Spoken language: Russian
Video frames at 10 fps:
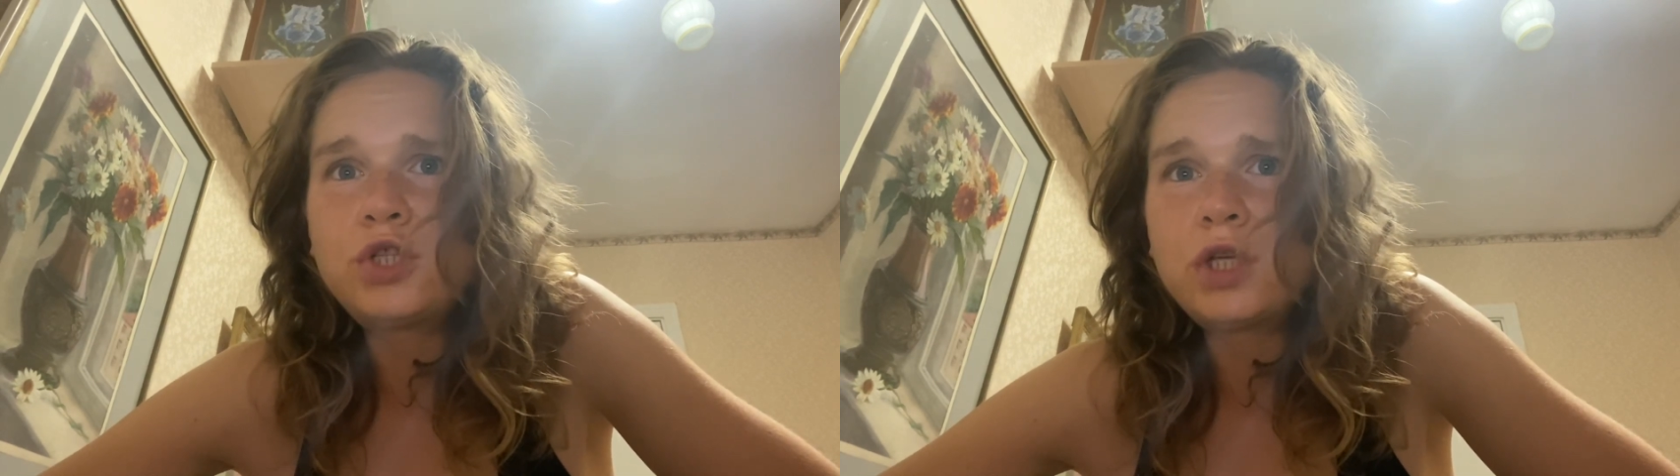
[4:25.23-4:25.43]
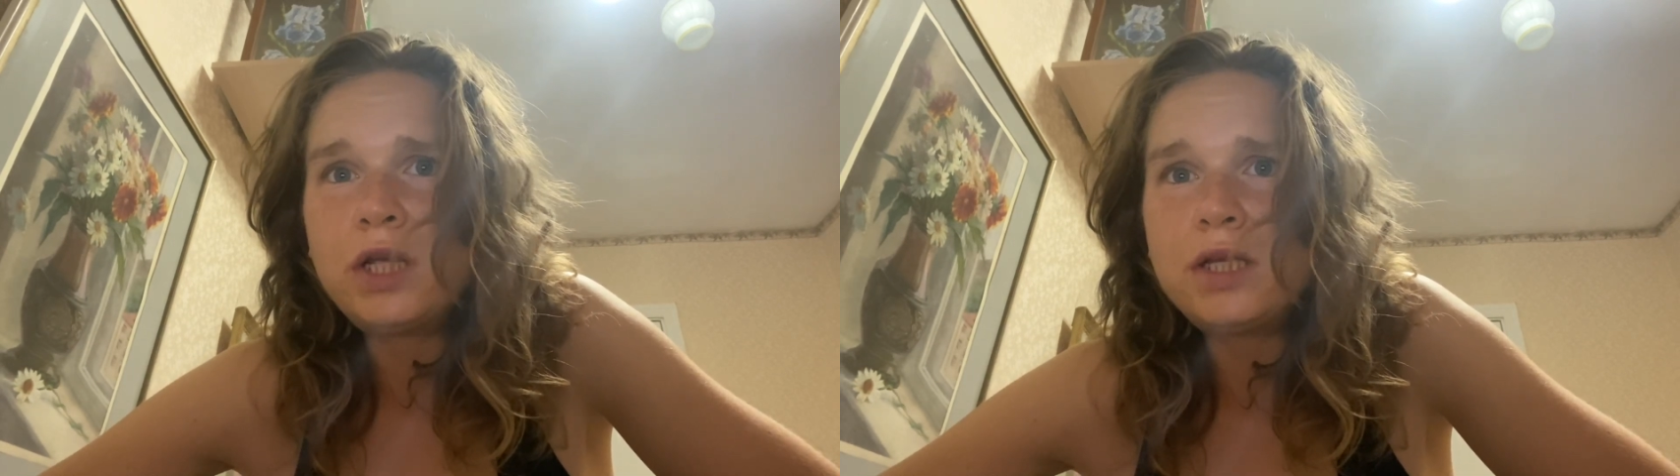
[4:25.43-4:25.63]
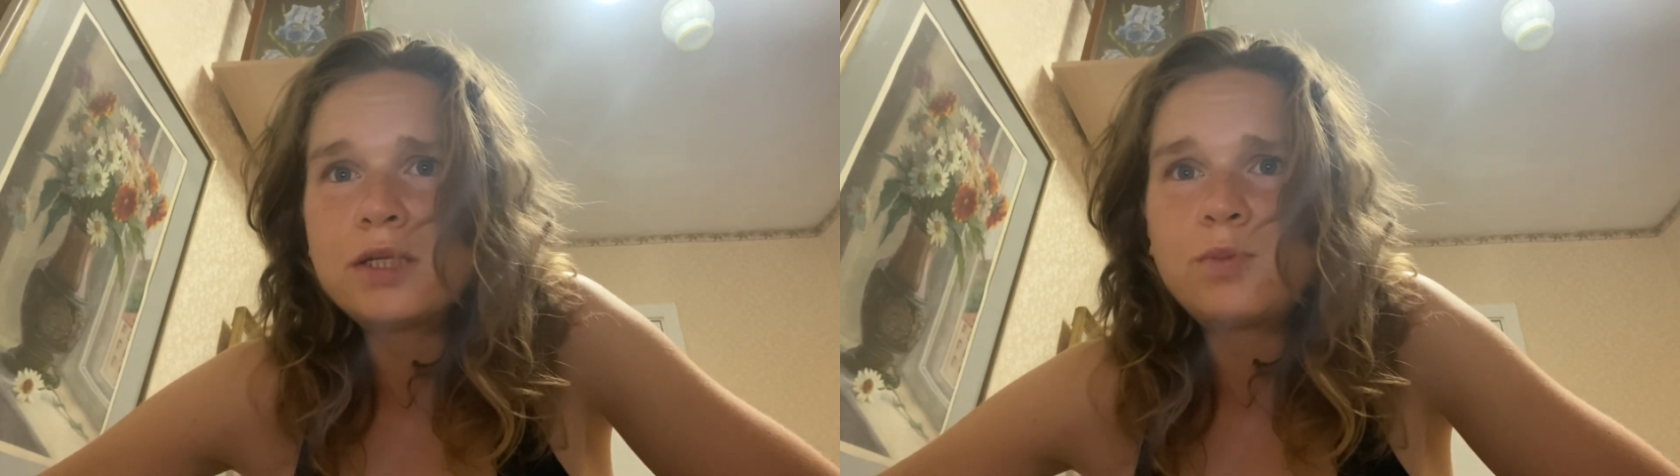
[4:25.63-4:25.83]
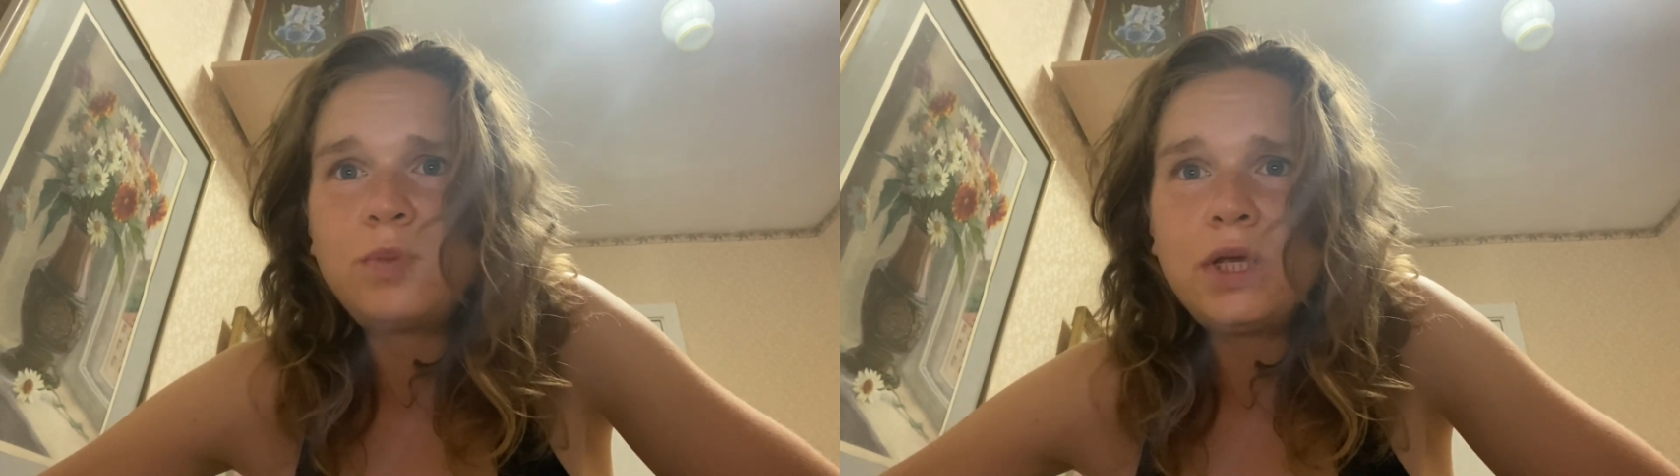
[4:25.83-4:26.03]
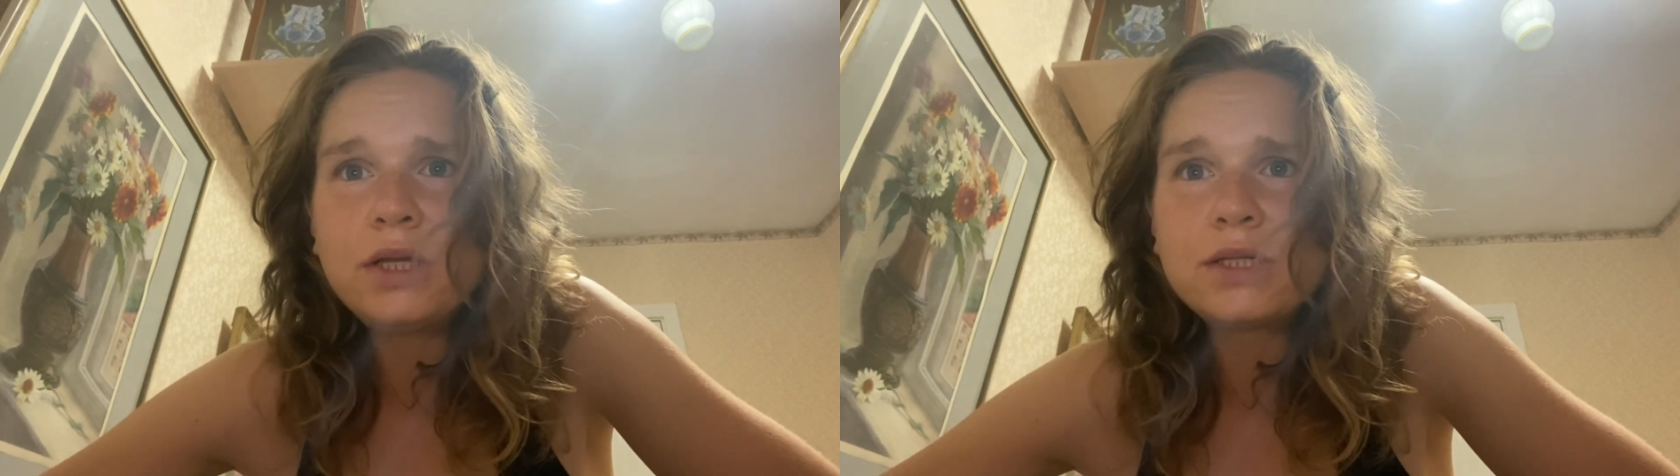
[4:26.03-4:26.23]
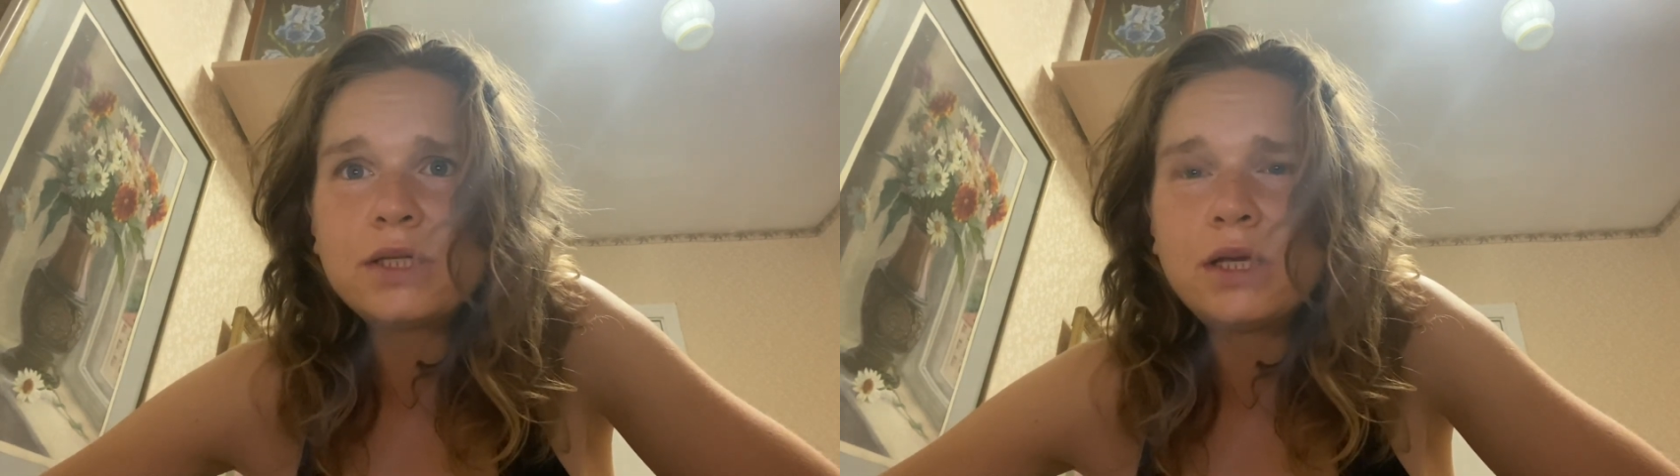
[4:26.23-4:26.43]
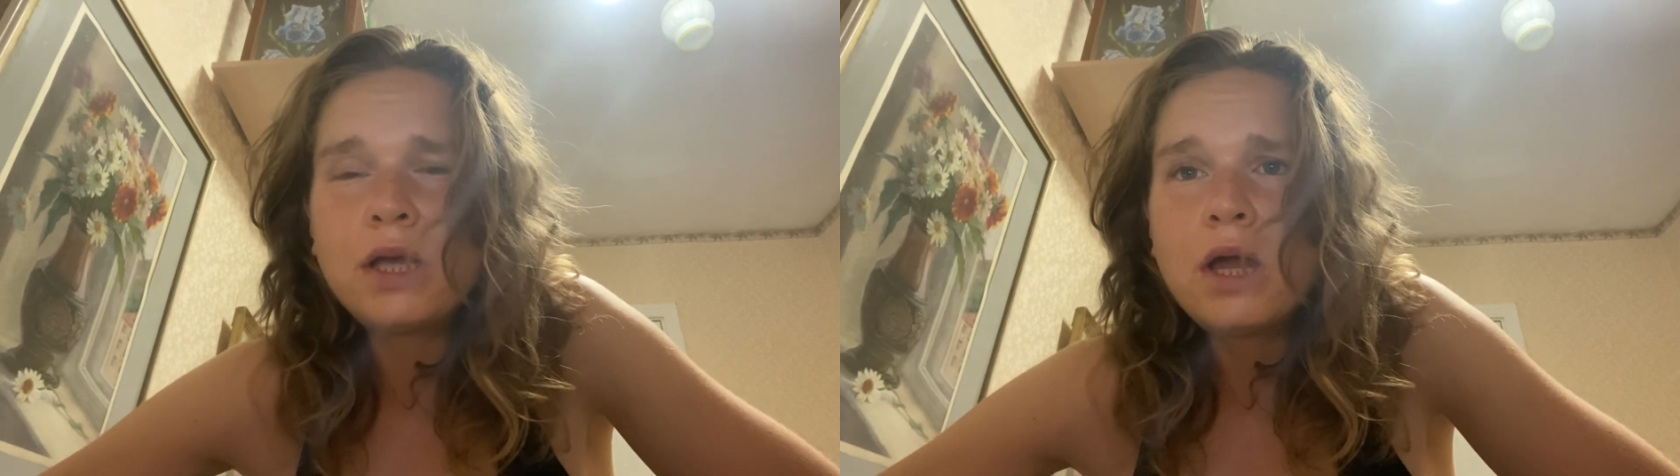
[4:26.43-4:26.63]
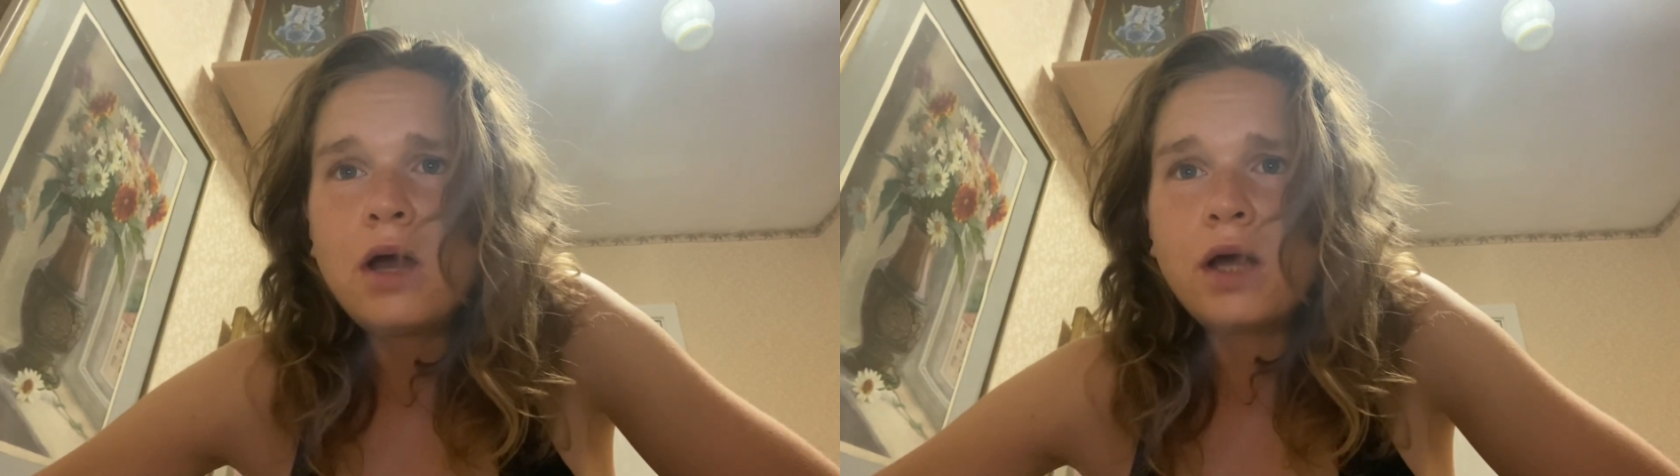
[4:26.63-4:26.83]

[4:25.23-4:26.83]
чаи, специи,